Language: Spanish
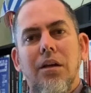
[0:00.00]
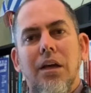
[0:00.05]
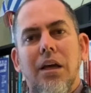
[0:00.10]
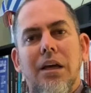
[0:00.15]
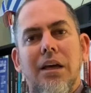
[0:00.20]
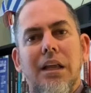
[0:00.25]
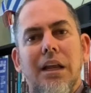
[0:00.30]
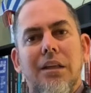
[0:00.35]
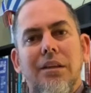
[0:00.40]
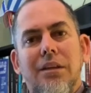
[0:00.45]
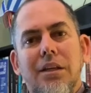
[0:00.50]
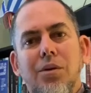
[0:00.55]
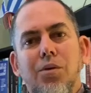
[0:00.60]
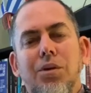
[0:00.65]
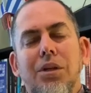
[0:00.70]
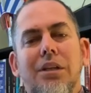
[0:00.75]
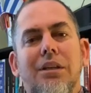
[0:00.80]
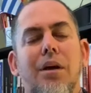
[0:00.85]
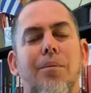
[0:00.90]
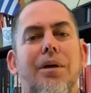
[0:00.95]
en el Antiguo
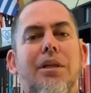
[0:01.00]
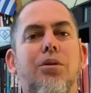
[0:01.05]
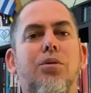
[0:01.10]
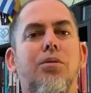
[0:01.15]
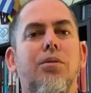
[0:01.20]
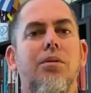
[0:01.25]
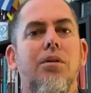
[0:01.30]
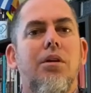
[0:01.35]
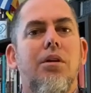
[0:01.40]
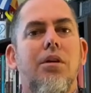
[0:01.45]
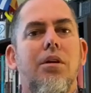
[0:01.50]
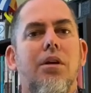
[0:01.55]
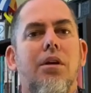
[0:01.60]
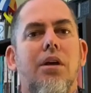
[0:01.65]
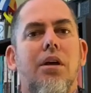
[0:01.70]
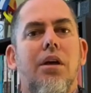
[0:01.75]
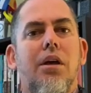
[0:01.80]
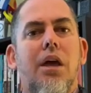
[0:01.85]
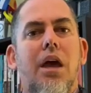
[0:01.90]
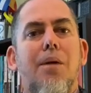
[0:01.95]
Testamento,
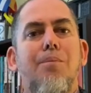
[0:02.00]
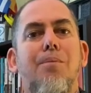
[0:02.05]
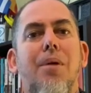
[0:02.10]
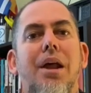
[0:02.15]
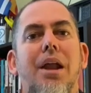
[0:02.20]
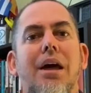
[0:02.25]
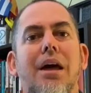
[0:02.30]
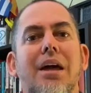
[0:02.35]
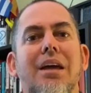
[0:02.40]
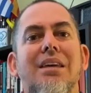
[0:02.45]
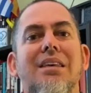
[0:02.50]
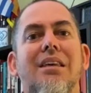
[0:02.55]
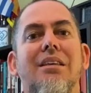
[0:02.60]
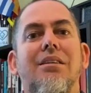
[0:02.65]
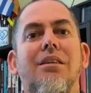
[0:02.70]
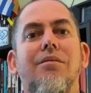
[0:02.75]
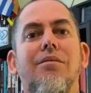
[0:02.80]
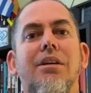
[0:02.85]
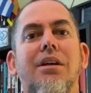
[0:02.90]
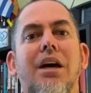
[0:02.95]
es para
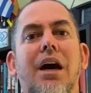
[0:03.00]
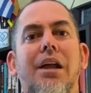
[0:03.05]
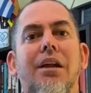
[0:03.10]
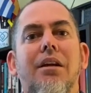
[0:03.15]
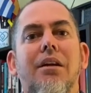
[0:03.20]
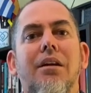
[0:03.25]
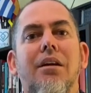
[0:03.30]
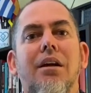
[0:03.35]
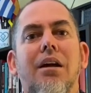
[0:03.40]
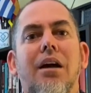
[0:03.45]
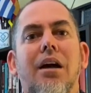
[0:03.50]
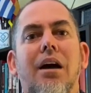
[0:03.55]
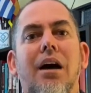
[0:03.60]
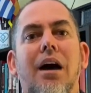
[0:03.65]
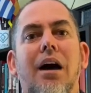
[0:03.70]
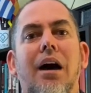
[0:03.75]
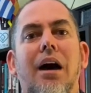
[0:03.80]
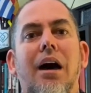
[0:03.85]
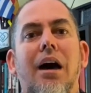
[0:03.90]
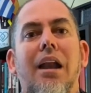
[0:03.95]
identificar
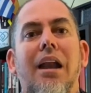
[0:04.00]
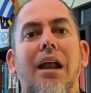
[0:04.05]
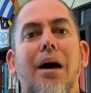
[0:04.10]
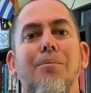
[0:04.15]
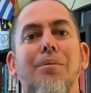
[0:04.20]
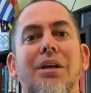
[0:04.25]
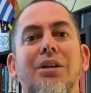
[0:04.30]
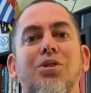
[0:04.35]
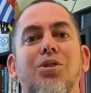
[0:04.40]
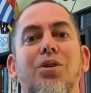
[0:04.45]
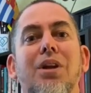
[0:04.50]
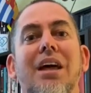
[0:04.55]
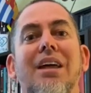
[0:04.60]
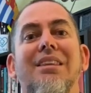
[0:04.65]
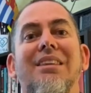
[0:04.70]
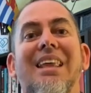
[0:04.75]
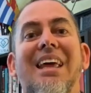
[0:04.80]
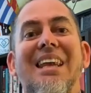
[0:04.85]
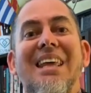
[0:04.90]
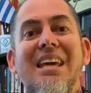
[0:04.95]
a la persona
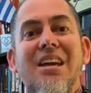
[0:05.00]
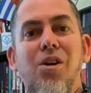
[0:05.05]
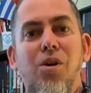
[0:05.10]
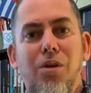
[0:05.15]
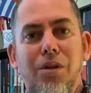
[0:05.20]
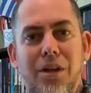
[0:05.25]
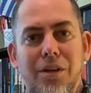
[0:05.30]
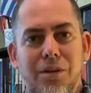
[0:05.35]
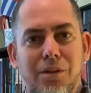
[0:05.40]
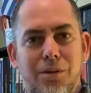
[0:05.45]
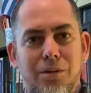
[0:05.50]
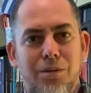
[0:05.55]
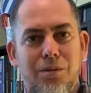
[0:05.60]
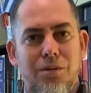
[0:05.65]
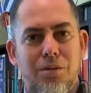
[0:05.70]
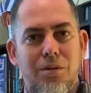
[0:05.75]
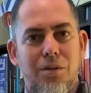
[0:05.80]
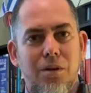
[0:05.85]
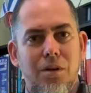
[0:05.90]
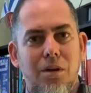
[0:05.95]
del Hijo de
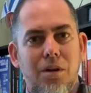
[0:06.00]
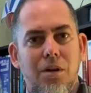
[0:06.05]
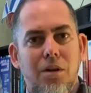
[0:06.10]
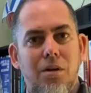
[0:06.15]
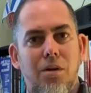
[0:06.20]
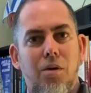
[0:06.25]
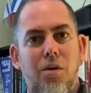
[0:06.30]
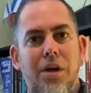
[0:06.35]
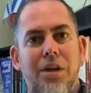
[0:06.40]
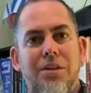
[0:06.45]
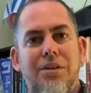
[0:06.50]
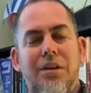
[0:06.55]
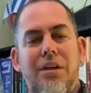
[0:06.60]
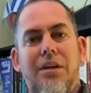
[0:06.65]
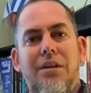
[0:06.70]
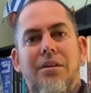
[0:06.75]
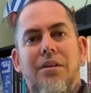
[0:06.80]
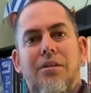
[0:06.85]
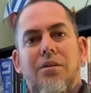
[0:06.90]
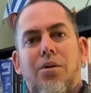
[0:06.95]
Dios lo que
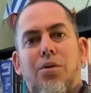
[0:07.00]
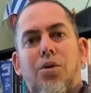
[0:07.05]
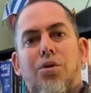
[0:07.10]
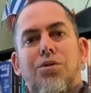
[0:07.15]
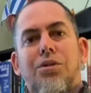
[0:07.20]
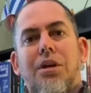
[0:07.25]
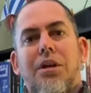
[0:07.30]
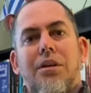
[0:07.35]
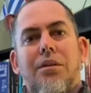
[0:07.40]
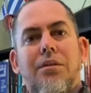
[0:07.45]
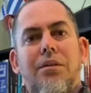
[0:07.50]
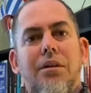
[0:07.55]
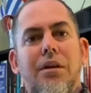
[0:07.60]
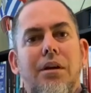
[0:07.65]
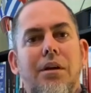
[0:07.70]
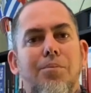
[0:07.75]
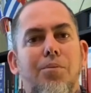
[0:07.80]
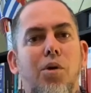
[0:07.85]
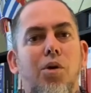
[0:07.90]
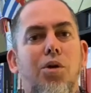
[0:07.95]
se conoce
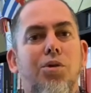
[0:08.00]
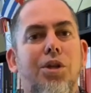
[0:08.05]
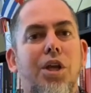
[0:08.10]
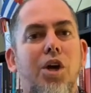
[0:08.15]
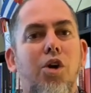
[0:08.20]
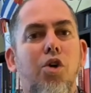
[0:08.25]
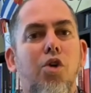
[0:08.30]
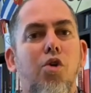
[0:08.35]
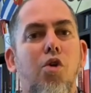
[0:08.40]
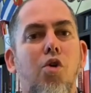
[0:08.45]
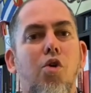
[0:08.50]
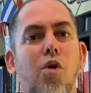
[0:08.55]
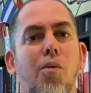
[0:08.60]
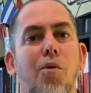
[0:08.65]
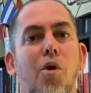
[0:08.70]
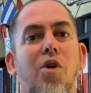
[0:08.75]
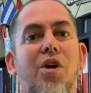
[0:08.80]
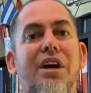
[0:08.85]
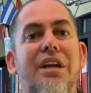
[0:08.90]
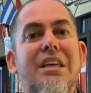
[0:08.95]
eh, por los teólogos
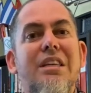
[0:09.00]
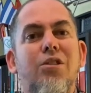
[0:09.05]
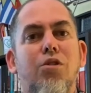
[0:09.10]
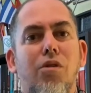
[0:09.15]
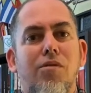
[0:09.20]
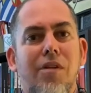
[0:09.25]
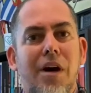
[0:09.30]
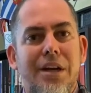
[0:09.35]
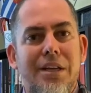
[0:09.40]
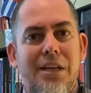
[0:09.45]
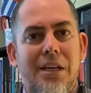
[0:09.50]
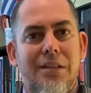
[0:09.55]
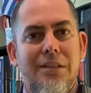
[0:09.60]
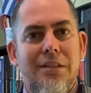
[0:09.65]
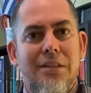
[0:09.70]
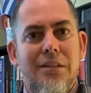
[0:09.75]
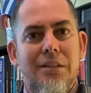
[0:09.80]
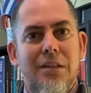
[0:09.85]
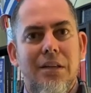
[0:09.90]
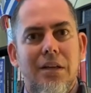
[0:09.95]
como
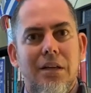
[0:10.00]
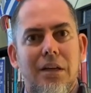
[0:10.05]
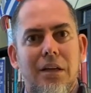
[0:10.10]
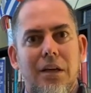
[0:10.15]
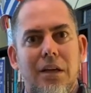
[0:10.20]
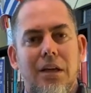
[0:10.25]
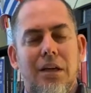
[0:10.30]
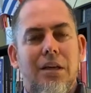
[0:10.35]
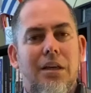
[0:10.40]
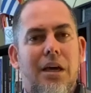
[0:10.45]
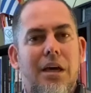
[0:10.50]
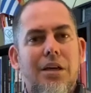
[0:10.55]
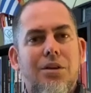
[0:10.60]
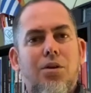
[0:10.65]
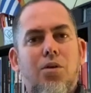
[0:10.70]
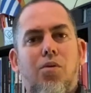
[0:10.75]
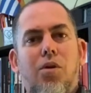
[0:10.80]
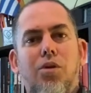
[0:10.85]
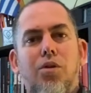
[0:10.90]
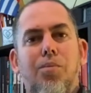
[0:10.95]
cristofanías. Y de
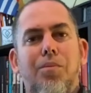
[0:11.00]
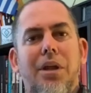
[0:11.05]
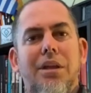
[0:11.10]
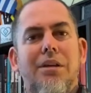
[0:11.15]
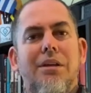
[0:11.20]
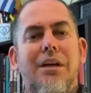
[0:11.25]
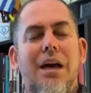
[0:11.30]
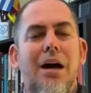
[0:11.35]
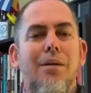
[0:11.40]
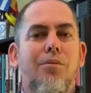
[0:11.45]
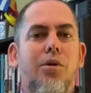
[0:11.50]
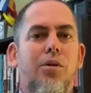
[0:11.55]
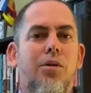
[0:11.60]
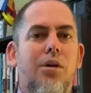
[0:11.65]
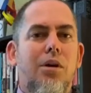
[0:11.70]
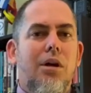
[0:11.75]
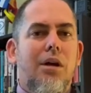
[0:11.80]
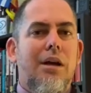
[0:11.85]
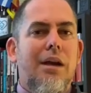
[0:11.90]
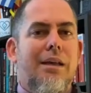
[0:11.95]
hecho, cuando predicamos
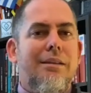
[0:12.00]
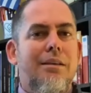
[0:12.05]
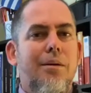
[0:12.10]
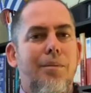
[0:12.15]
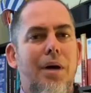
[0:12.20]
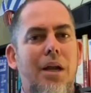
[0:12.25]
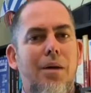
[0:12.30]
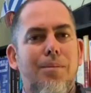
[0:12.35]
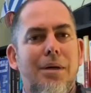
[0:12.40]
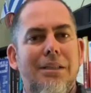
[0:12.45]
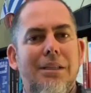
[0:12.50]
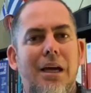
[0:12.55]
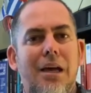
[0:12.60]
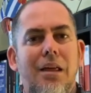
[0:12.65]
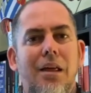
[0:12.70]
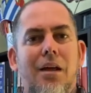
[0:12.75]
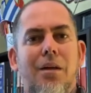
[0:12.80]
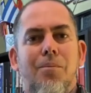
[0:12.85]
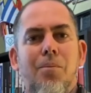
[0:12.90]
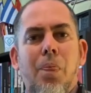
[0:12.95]
la semana
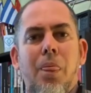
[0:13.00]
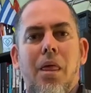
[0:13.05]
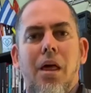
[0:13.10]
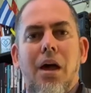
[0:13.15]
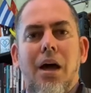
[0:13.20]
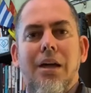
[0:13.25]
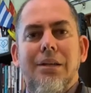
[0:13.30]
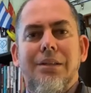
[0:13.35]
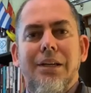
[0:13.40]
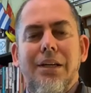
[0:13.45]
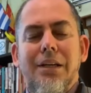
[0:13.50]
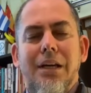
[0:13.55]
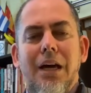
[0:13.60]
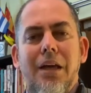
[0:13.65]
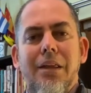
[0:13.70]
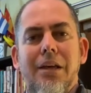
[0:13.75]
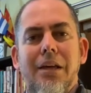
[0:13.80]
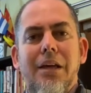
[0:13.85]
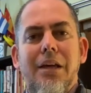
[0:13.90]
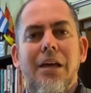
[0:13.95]
pasada
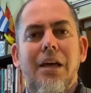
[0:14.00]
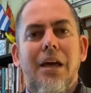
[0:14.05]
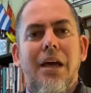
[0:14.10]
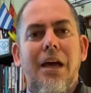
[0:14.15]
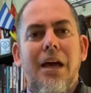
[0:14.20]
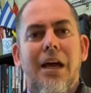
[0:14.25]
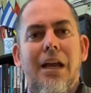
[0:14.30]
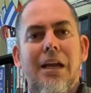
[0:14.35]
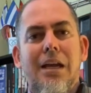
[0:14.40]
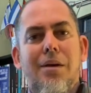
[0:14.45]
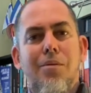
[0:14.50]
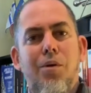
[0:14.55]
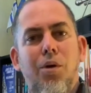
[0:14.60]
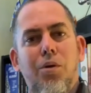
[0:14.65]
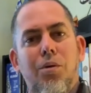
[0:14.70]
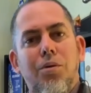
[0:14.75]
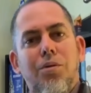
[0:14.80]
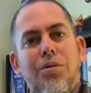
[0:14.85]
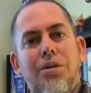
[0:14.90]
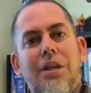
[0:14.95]
acerca del el
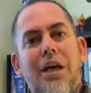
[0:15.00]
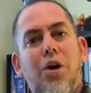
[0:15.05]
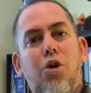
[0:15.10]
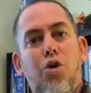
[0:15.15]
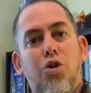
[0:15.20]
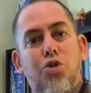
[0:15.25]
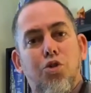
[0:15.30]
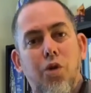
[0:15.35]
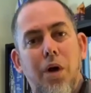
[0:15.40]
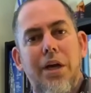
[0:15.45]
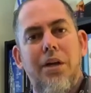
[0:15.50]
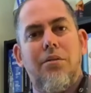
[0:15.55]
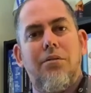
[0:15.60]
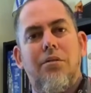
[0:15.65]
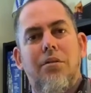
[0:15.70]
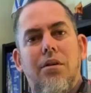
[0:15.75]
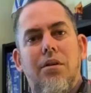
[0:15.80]
libro de Josué,